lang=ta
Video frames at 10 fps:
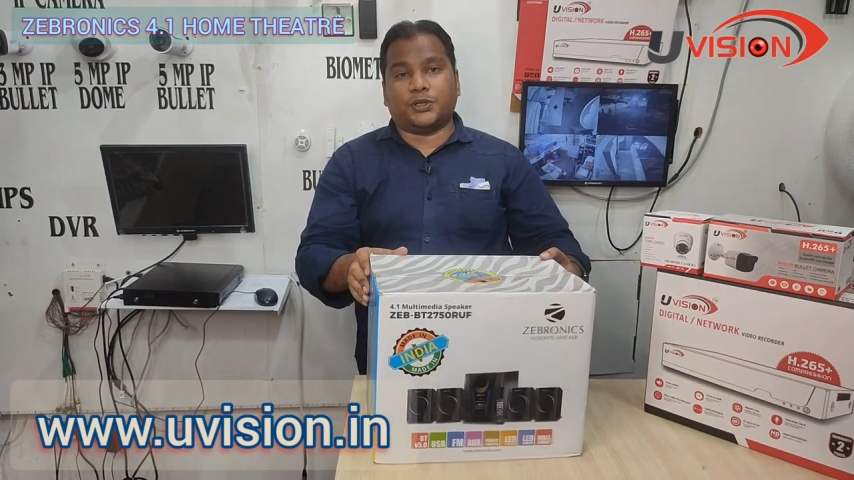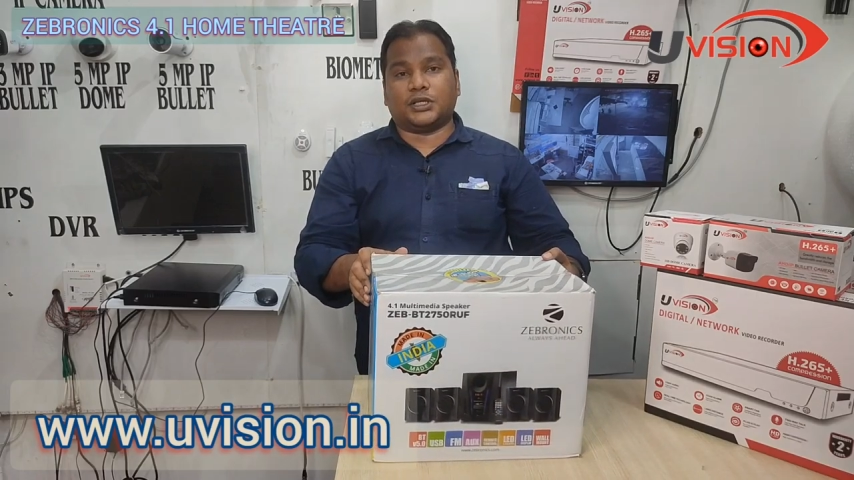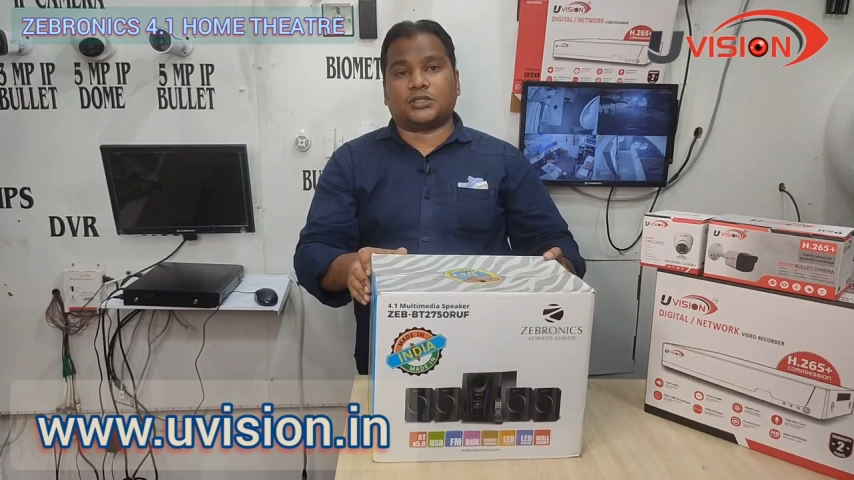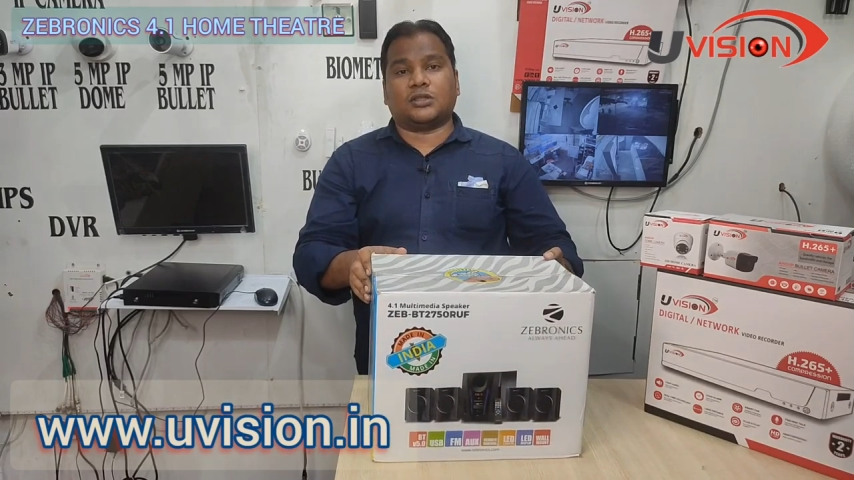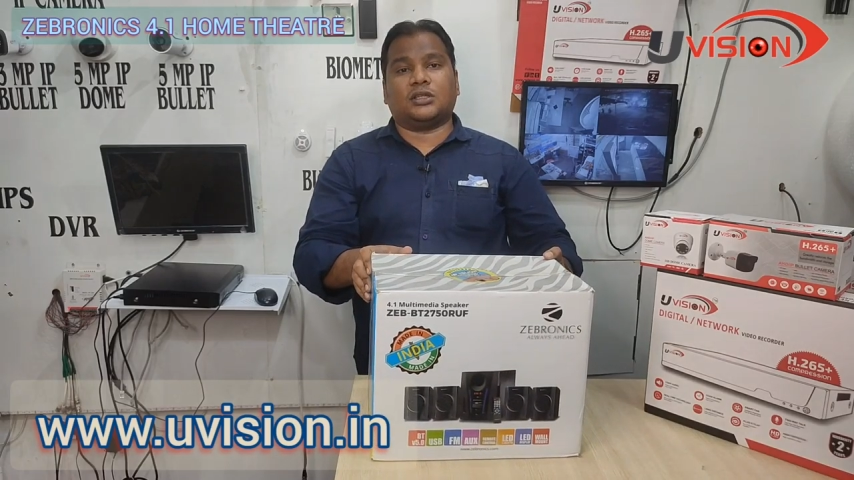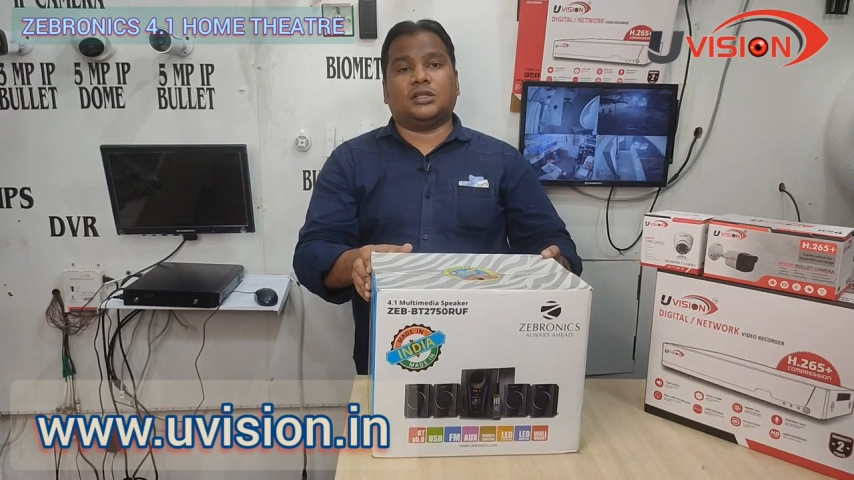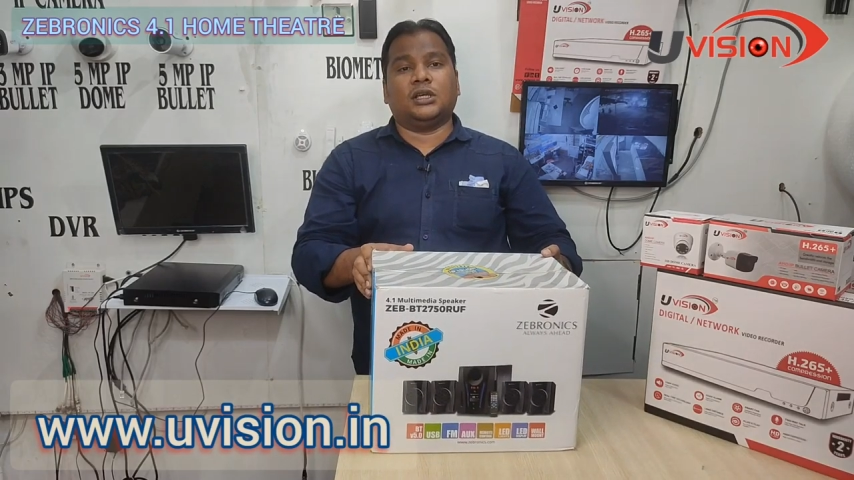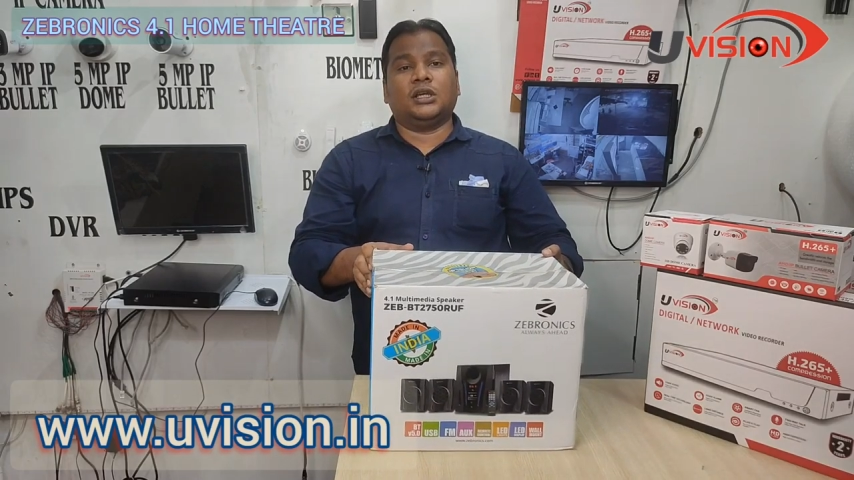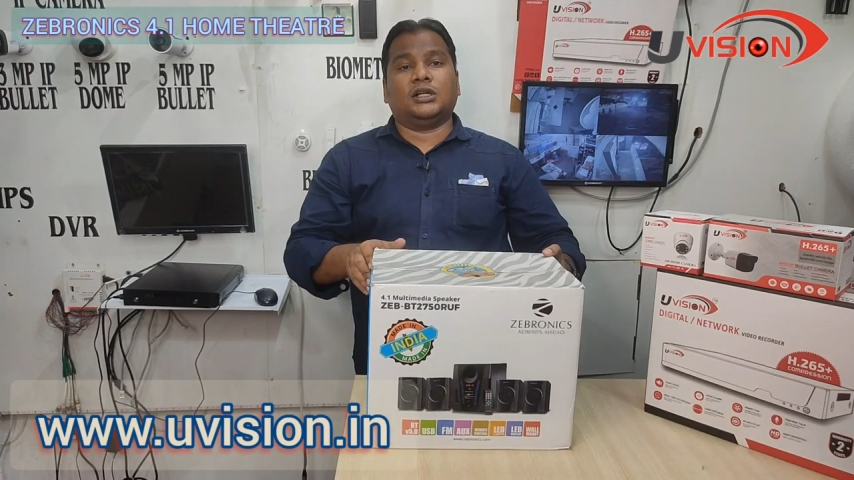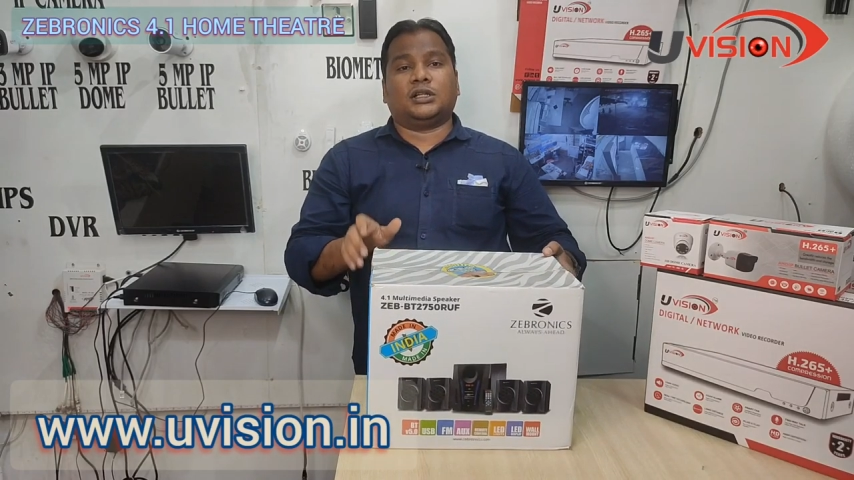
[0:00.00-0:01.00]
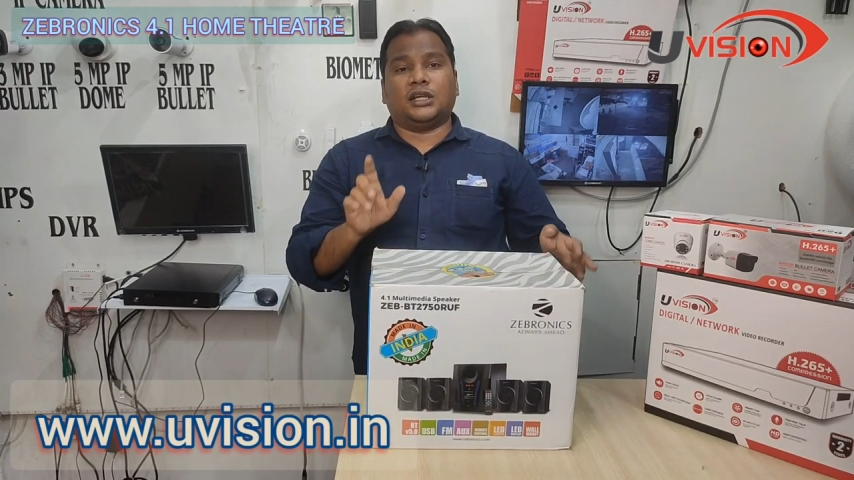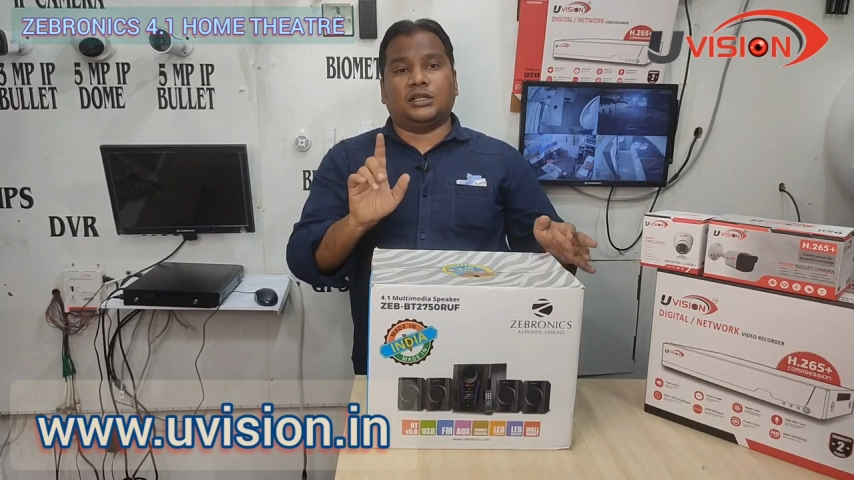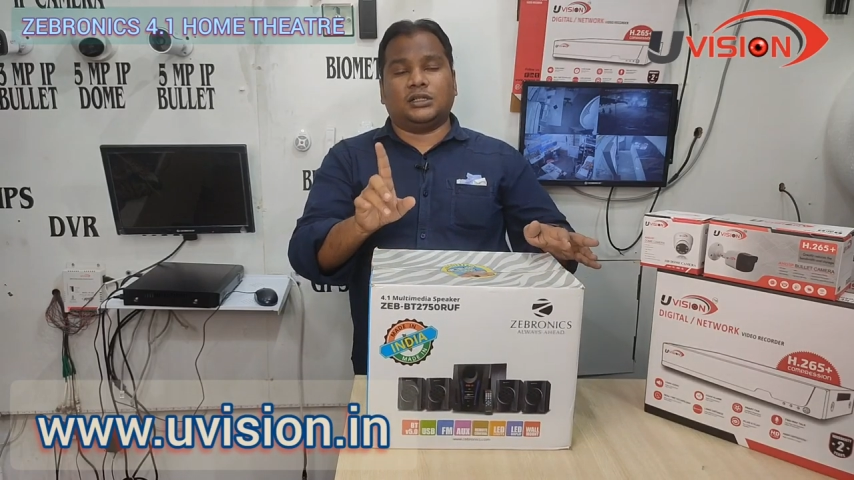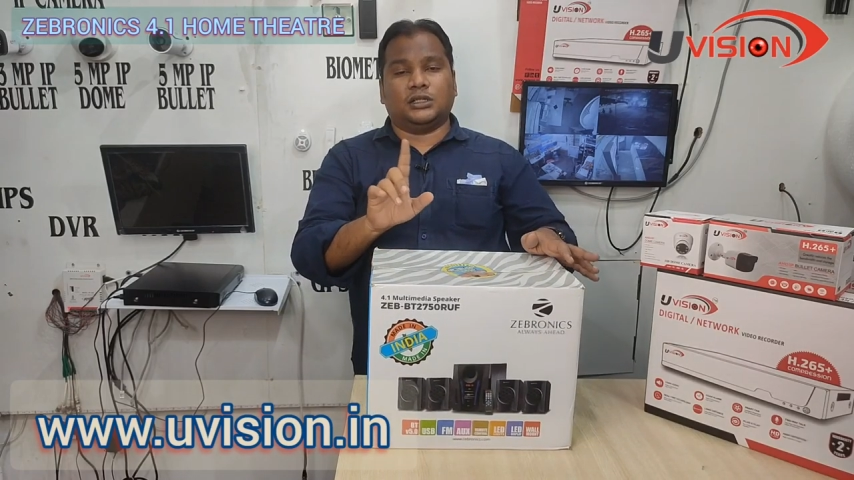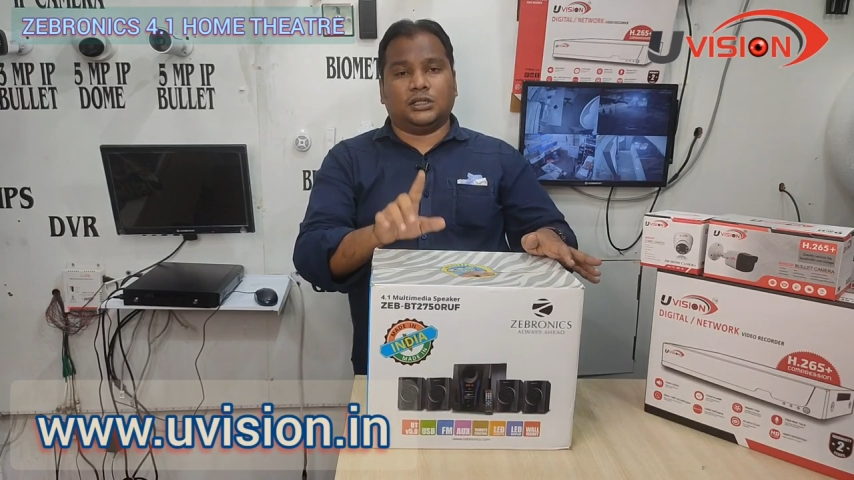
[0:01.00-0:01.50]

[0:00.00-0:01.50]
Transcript: ஸ்பீக்கர்ஸ் வந்து டென்